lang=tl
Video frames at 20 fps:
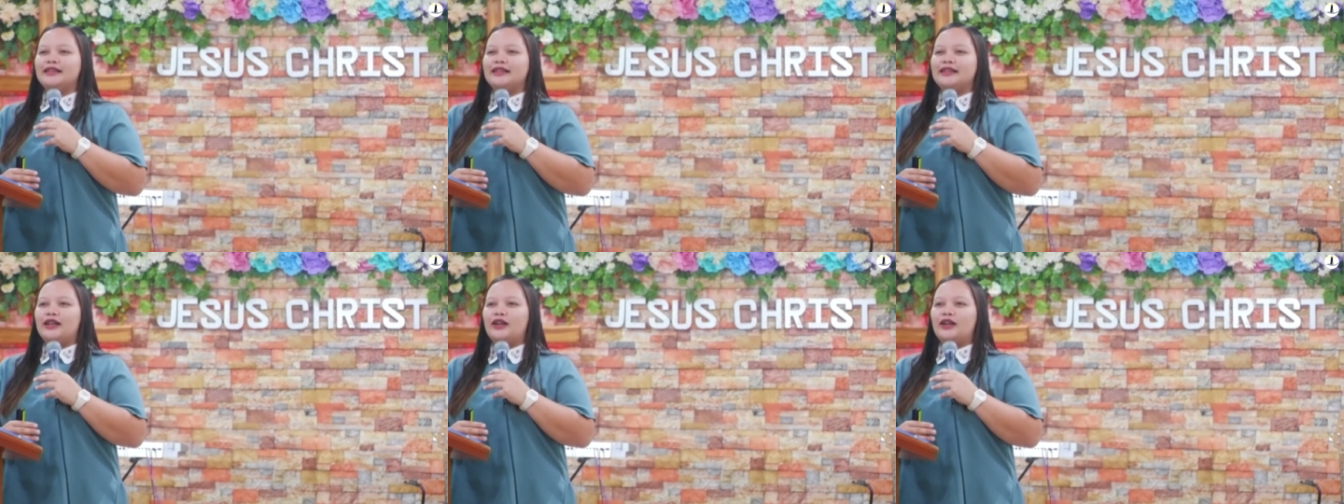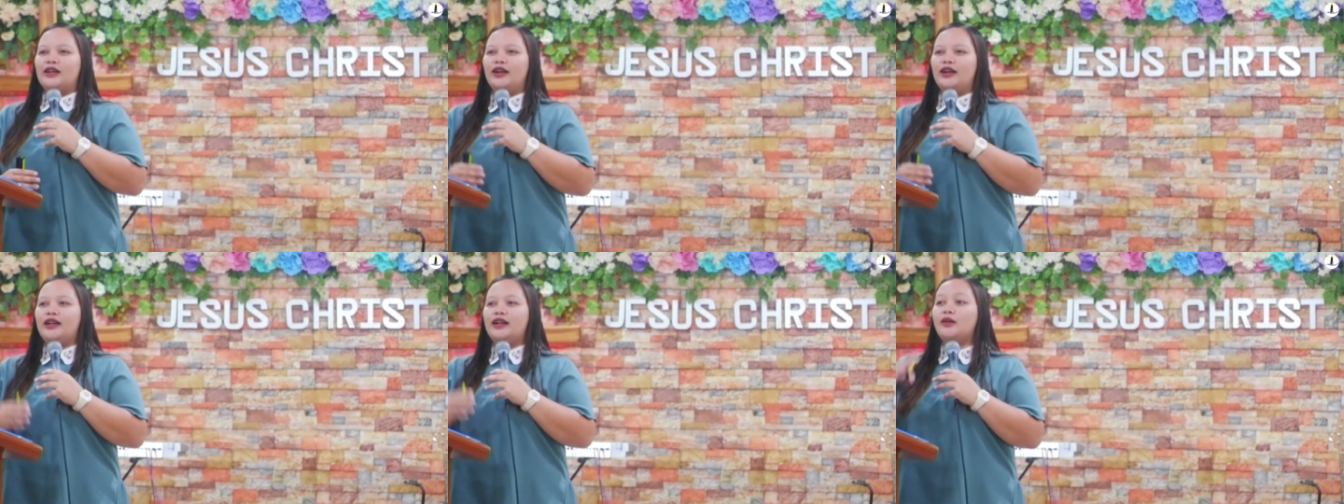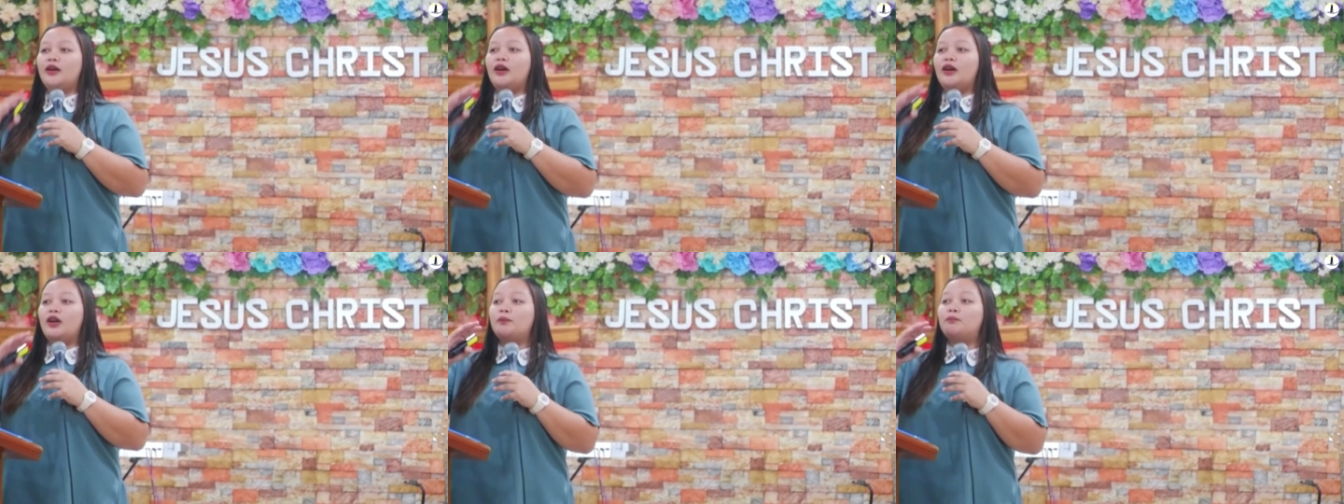Or,
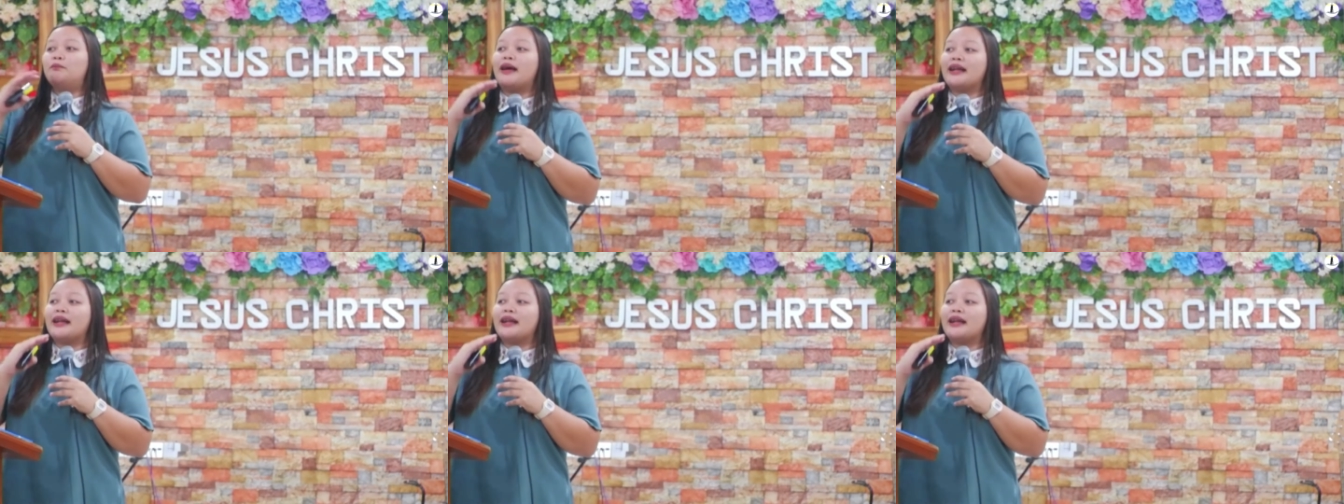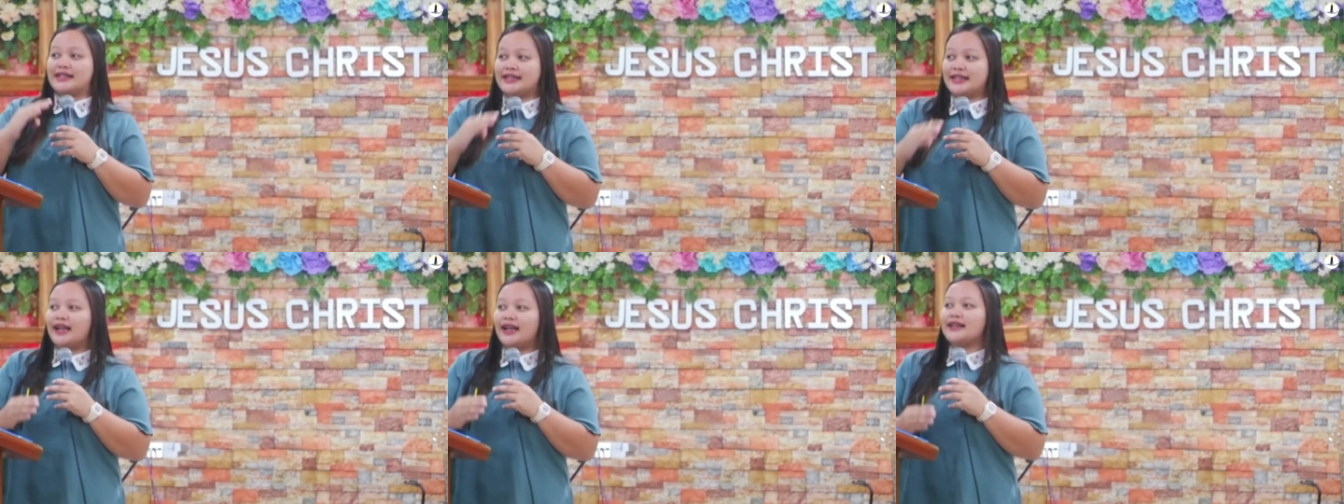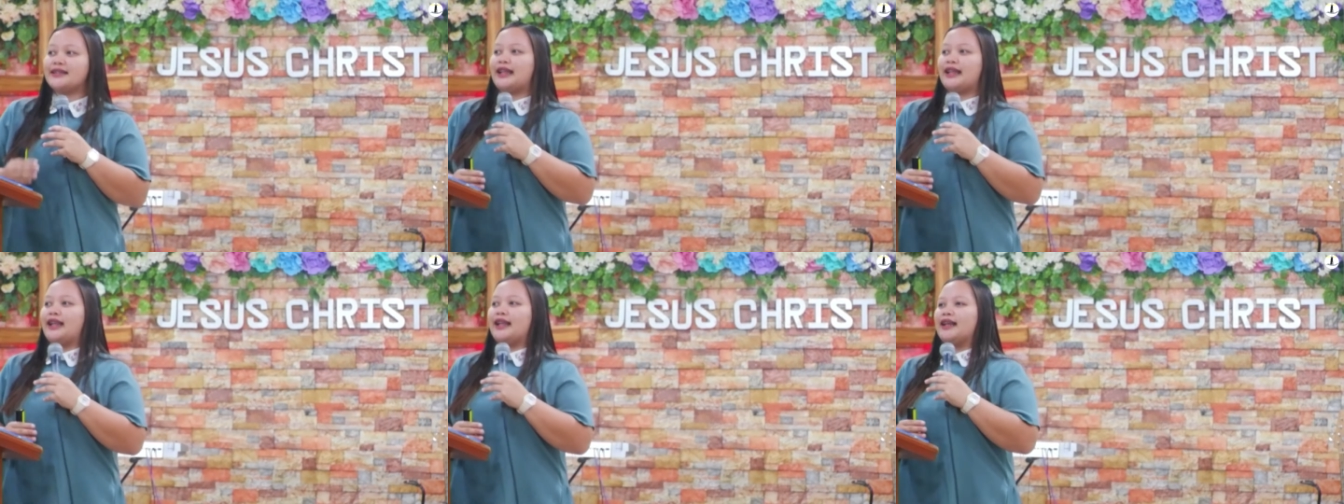or
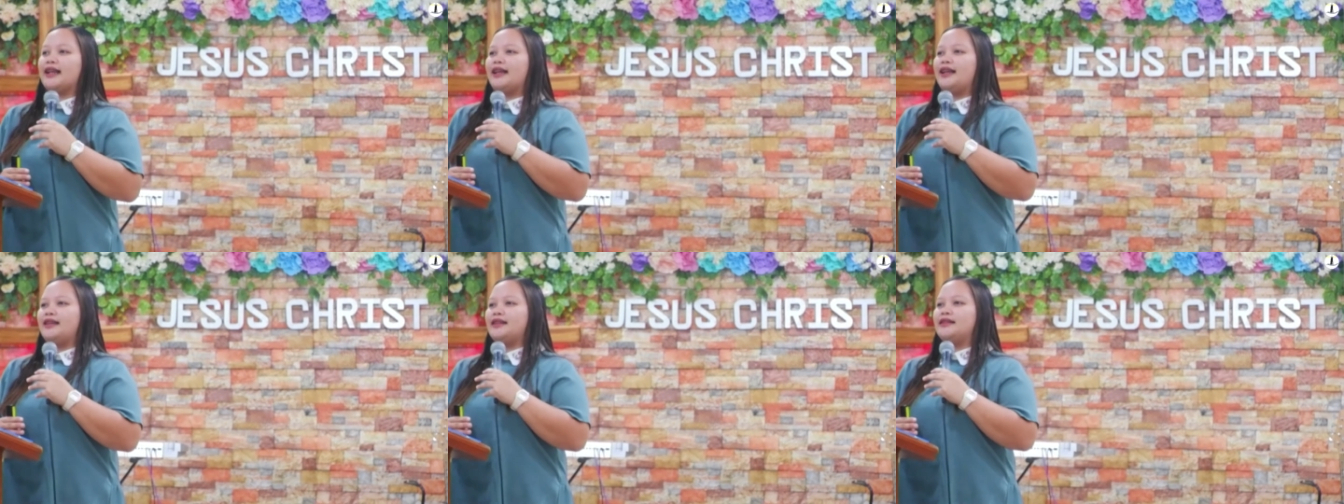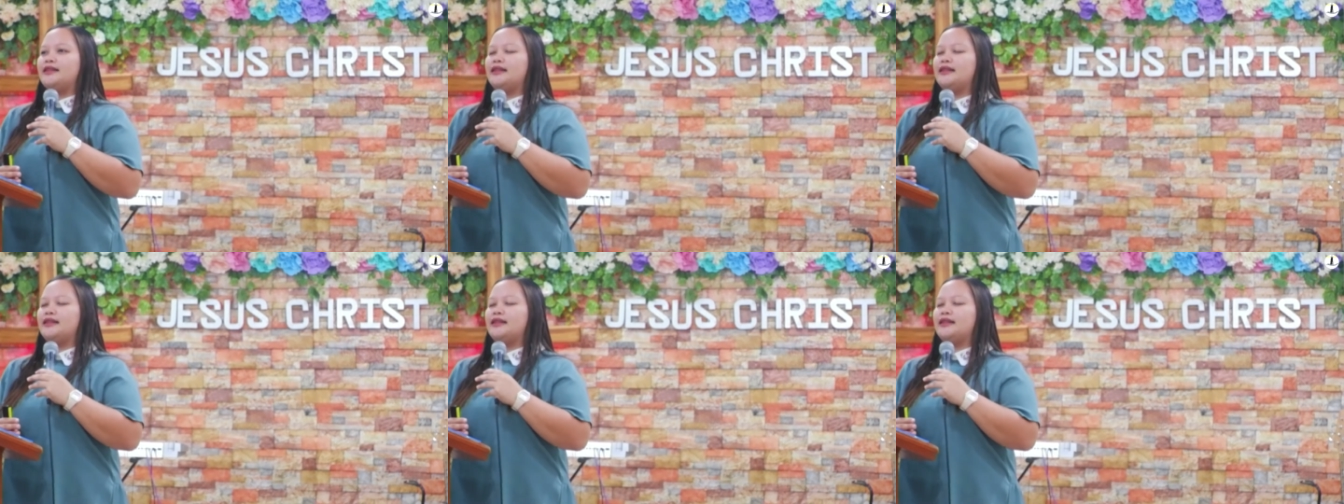bagsak talaga,